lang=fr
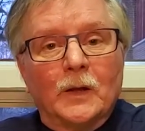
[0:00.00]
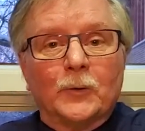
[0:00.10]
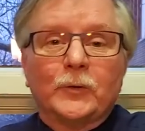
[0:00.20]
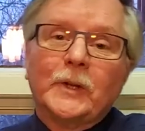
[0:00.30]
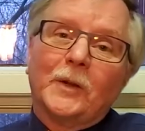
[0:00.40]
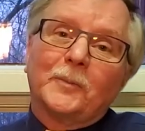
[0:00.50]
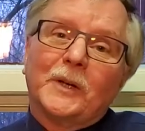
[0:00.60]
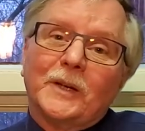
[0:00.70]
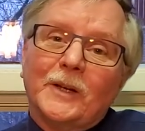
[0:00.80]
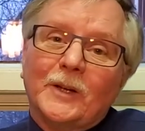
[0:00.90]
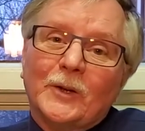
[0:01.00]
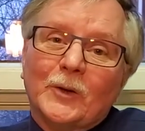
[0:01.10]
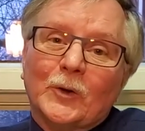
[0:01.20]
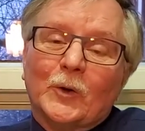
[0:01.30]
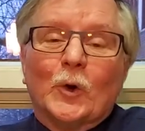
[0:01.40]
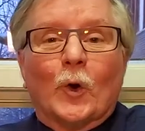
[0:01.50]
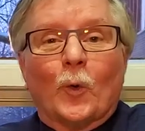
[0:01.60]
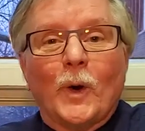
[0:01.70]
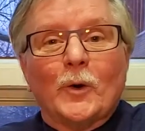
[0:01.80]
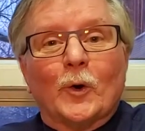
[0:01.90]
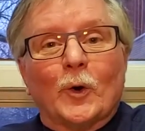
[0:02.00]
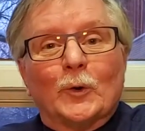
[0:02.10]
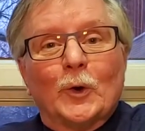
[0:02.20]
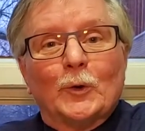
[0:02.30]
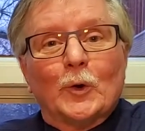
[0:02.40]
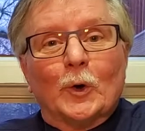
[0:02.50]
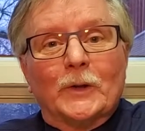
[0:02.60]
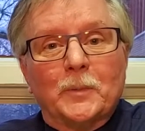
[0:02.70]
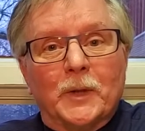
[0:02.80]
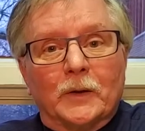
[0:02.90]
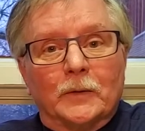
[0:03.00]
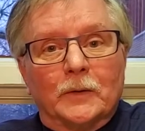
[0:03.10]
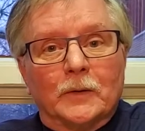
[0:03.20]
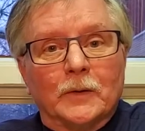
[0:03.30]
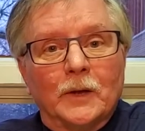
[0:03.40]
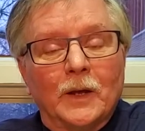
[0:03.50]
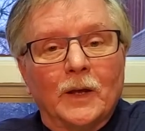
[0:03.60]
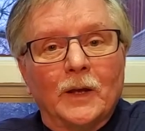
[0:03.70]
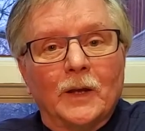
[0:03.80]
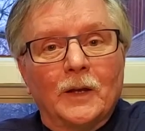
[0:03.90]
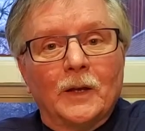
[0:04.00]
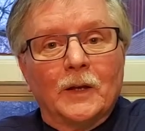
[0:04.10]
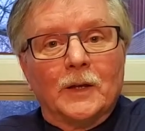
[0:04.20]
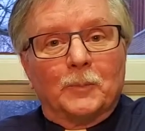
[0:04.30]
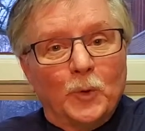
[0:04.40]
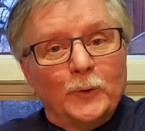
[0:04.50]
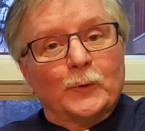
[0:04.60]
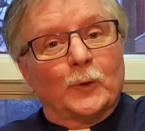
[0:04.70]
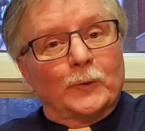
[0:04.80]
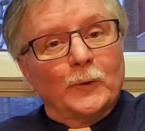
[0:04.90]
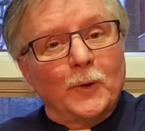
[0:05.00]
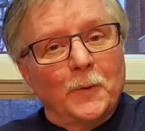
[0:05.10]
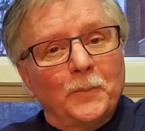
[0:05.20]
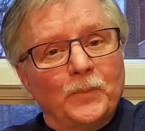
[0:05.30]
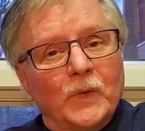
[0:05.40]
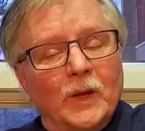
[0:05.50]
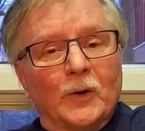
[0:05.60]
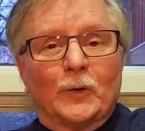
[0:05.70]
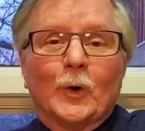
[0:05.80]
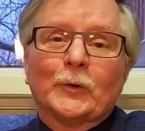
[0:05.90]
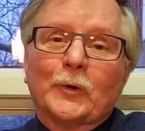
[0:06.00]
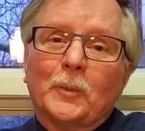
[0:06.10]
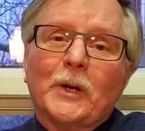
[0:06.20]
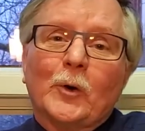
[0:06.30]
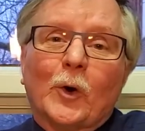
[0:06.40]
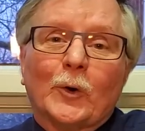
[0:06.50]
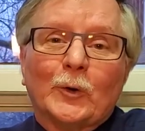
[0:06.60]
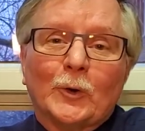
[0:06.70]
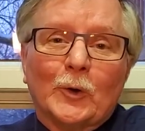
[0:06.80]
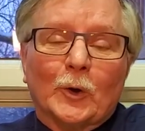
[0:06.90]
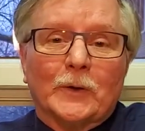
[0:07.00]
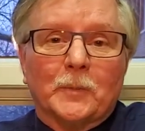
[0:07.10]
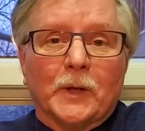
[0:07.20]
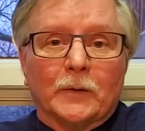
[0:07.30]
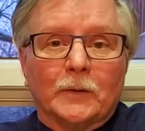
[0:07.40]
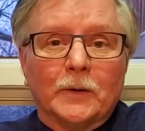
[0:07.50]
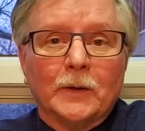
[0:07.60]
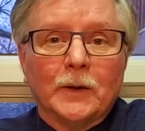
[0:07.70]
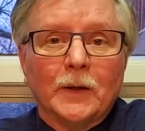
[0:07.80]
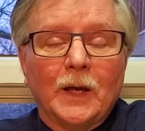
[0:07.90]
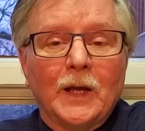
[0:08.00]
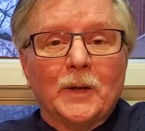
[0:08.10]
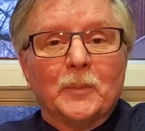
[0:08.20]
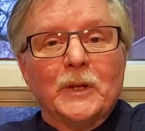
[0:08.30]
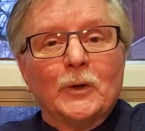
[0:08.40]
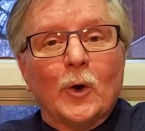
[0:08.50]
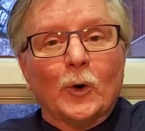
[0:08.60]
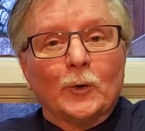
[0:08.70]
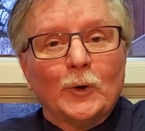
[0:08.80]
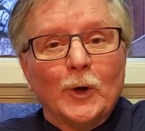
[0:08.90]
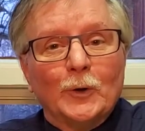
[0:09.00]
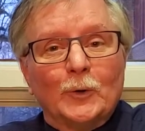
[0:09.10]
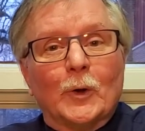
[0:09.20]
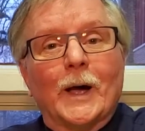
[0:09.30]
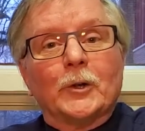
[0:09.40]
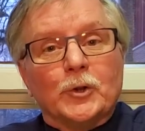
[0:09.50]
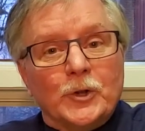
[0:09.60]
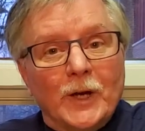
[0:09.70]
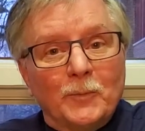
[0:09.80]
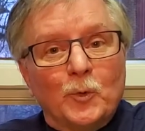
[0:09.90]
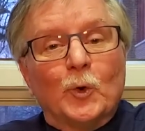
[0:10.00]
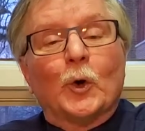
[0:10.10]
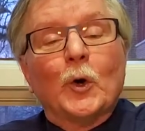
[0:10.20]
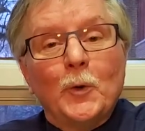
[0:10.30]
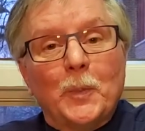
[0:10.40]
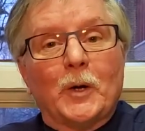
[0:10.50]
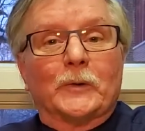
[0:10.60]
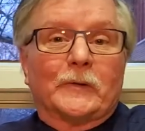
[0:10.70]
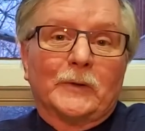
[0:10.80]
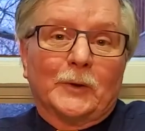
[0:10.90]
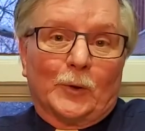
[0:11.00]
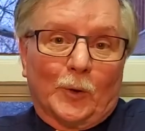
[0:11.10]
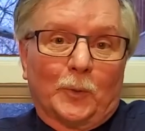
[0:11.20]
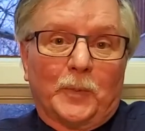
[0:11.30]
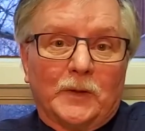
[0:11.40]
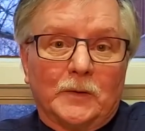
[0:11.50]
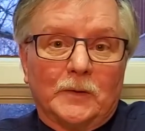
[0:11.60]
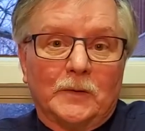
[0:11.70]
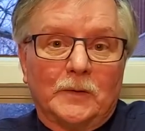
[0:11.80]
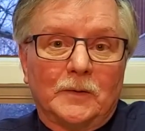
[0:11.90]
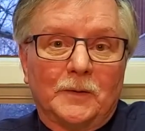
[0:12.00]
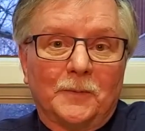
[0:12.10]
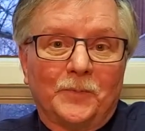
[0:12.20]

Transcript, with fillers: Et finalement, le roi leur redonne leur liberté, et plus que ça, non seulement il leur redonne leur liberté, mais il leur donne de l'argent pour rebâtir leur pays.